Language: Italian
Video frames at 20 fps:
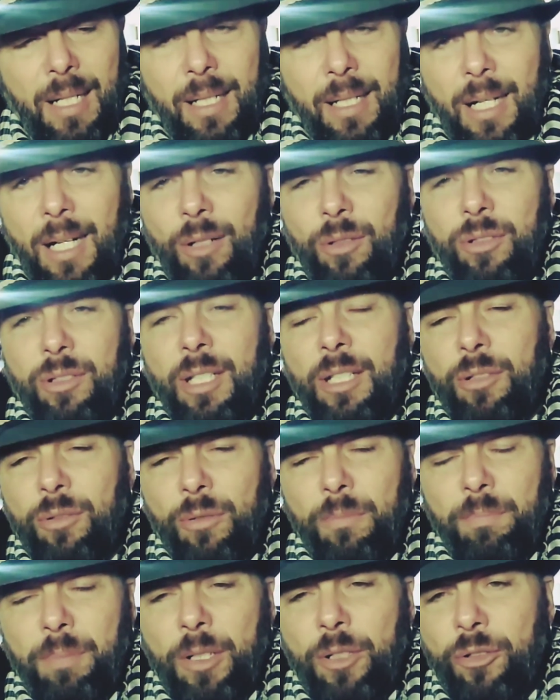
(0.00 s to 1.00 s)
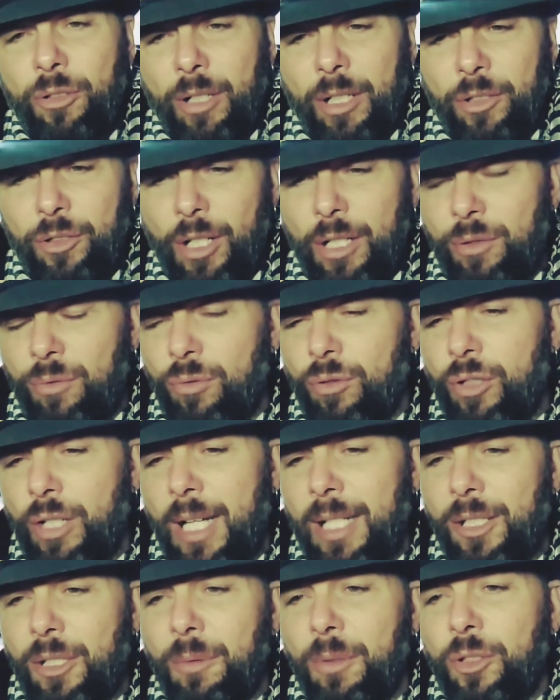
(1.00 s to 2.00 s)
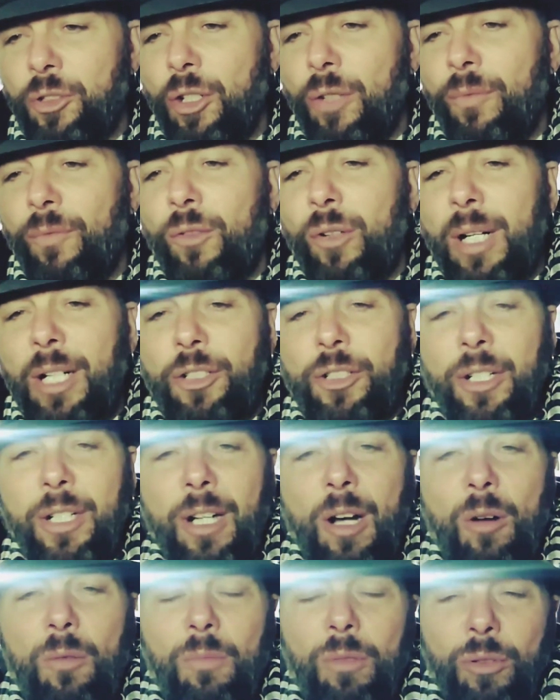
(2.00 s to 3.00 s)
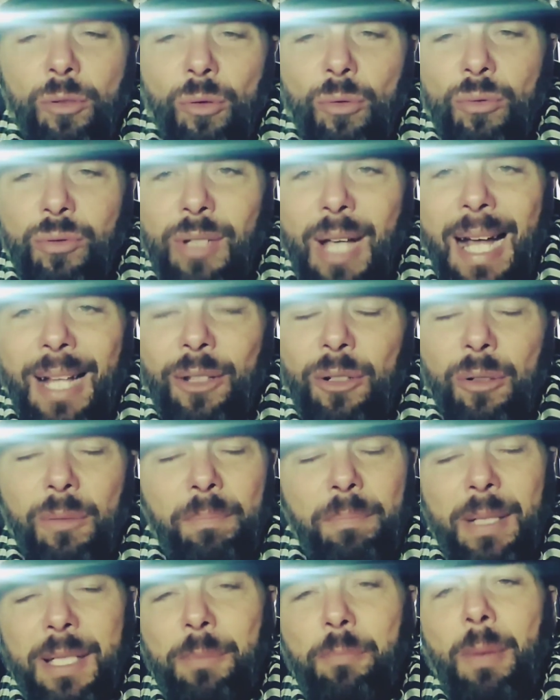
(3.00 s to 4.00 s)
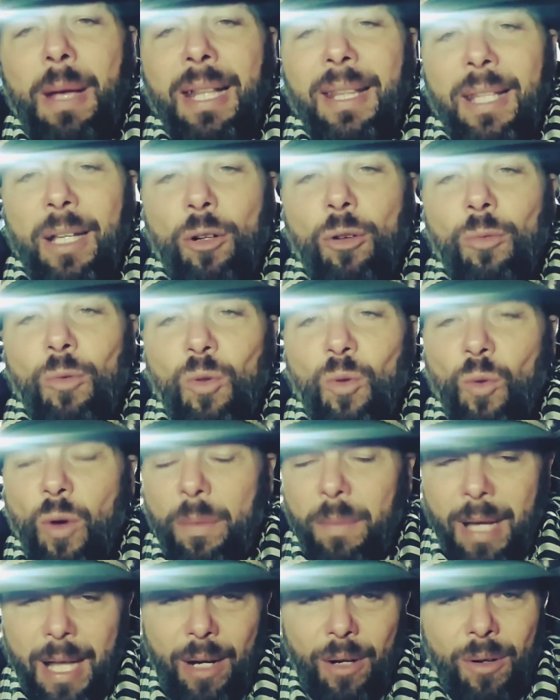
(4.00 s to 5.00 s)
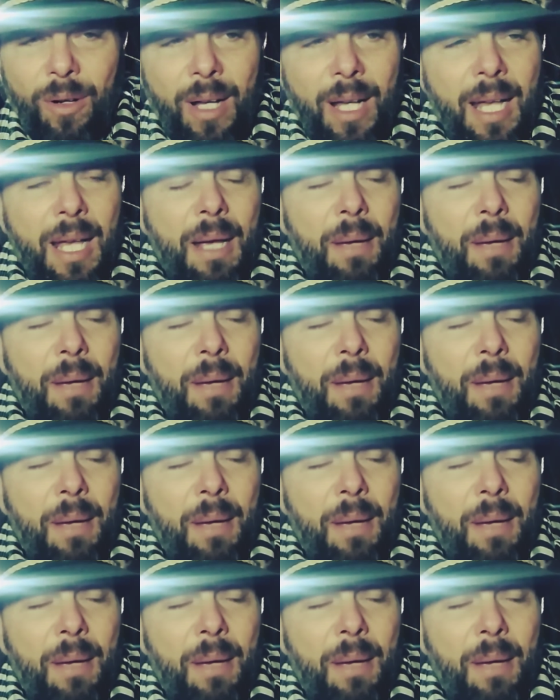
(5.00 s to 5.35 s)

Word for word: nello stesso impiccio che già è successo, perciò vorrei cercare un motore usato per spendere comunque meno,